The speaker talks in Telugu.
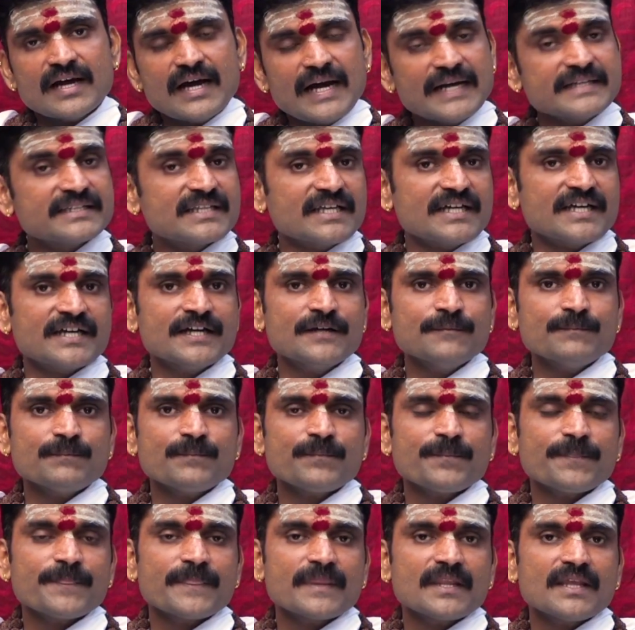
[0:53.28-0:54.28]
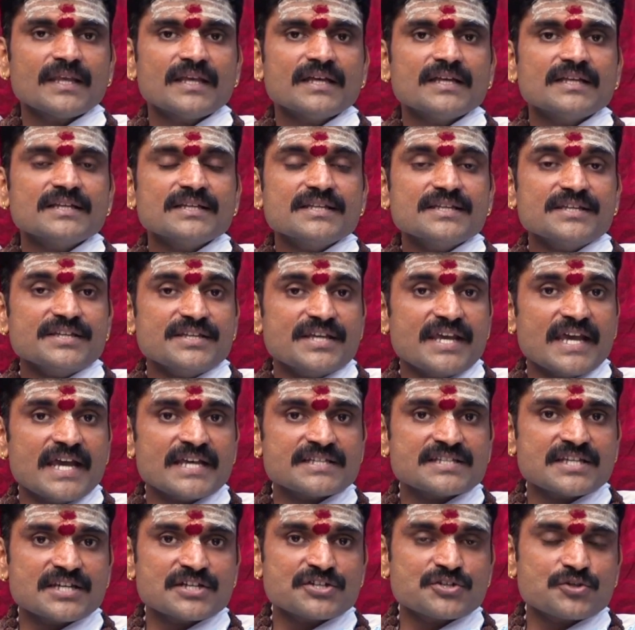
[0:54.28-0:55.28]
అయితే ఏ
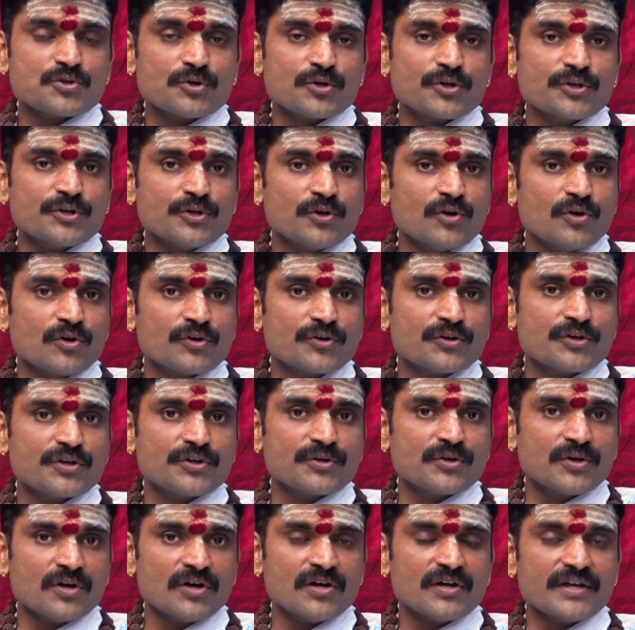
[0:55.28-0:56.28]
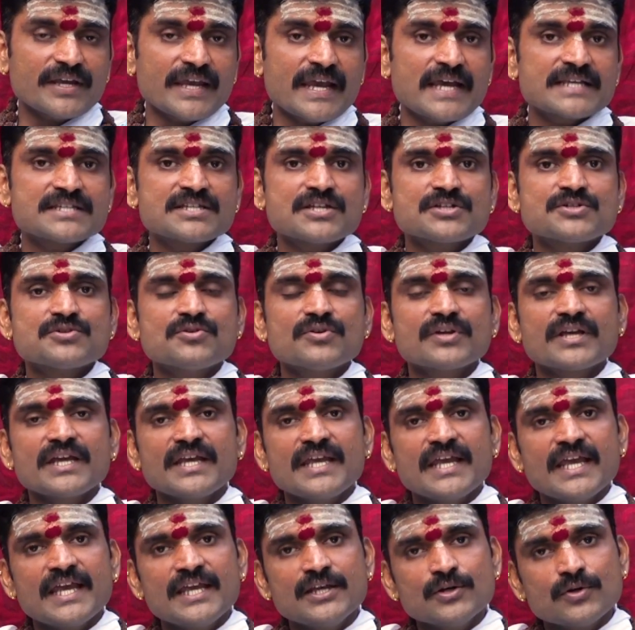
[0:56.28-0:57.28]
శిష్యుడు యోగ్యుడో ఏ శిష్యుడికి
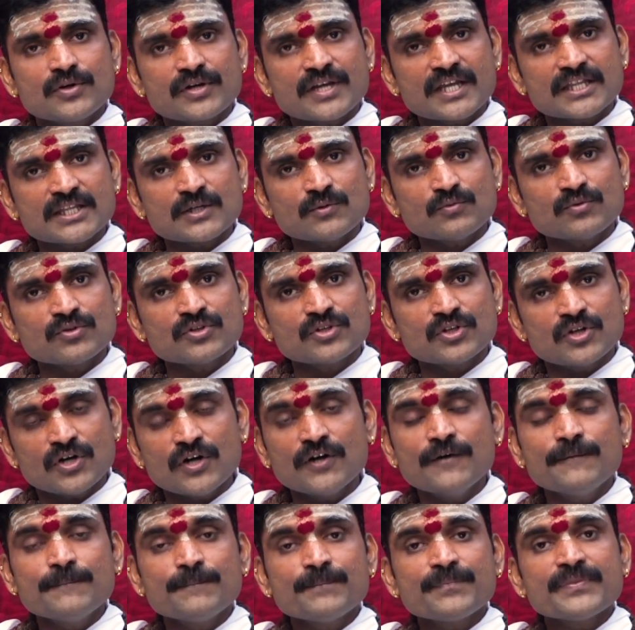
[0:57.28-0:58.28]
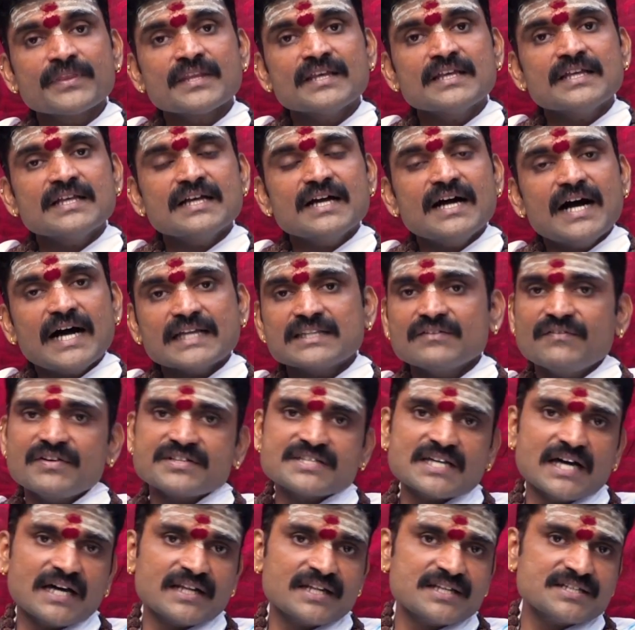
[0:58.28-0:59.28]
ఏ యోగ్యత ఉందో అది
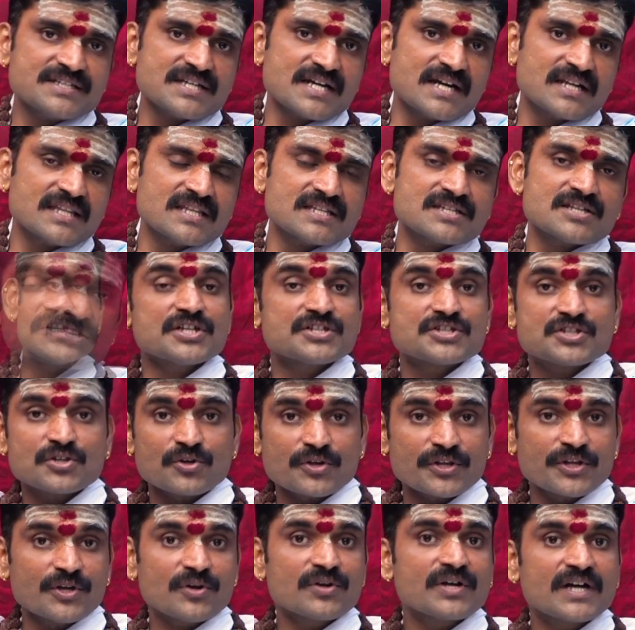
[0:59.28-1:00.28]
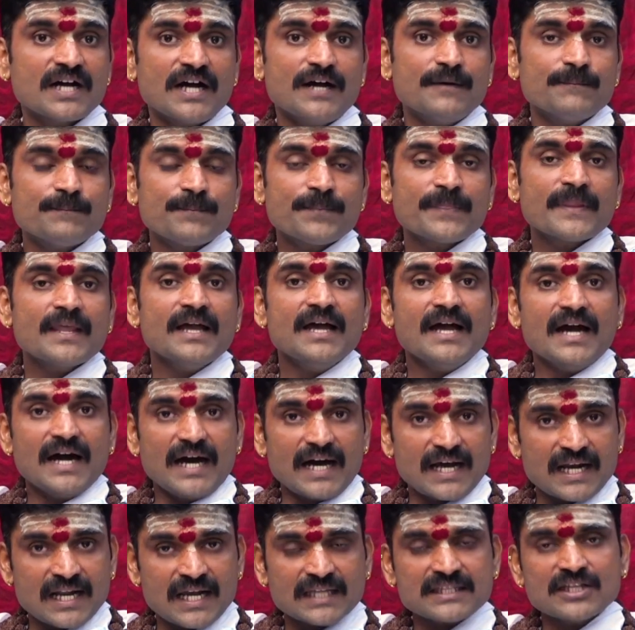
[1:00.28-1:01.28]
విచారించేది శిష్యుడి యొక్క
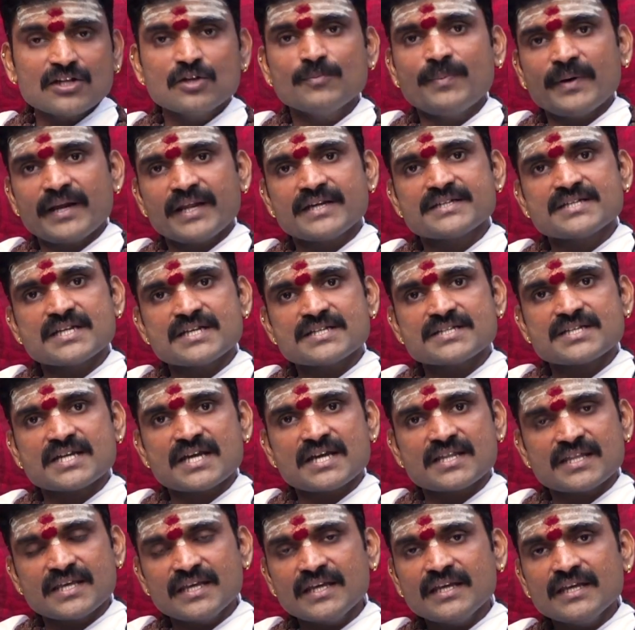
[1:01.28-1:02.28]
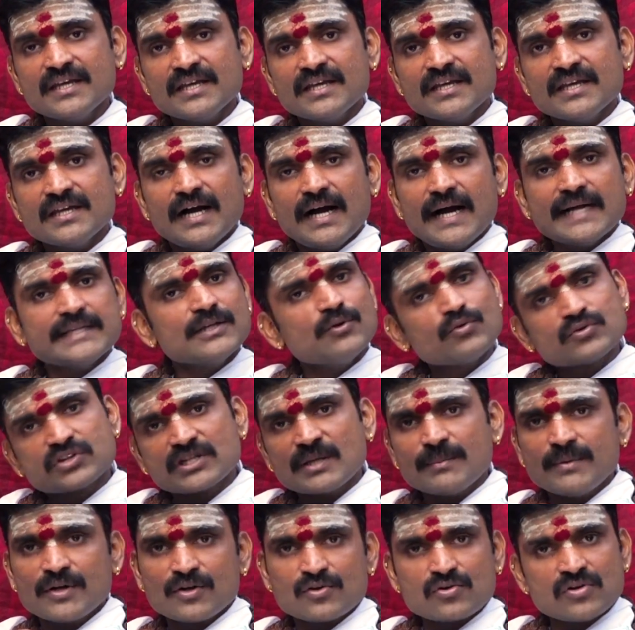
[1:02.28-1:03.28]
అర్హతను పరీక్షించేది అది
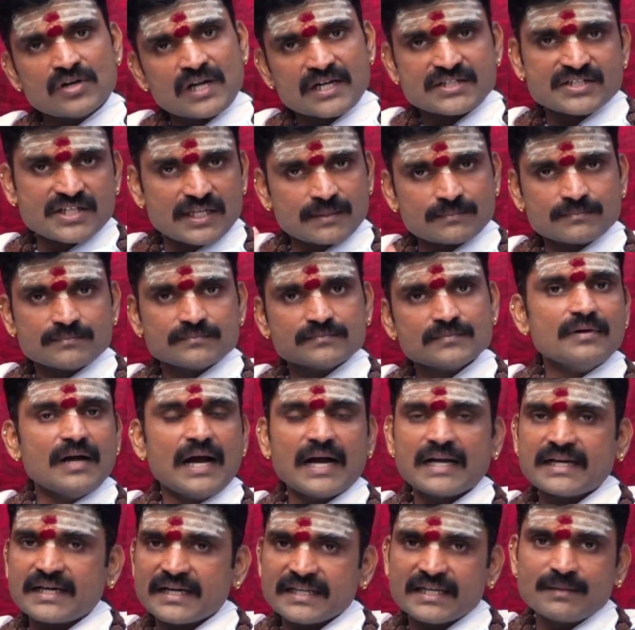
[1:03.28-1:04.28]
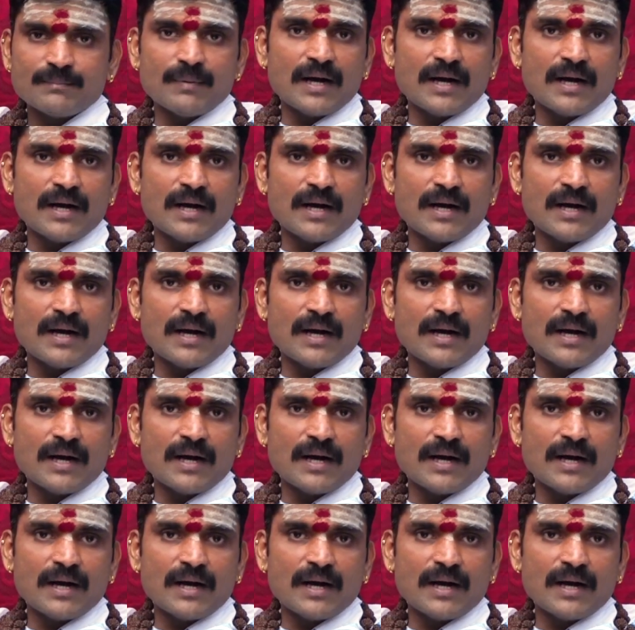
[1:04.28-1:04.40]
ఉత్తమ గురు లక్షణం అక్కడికి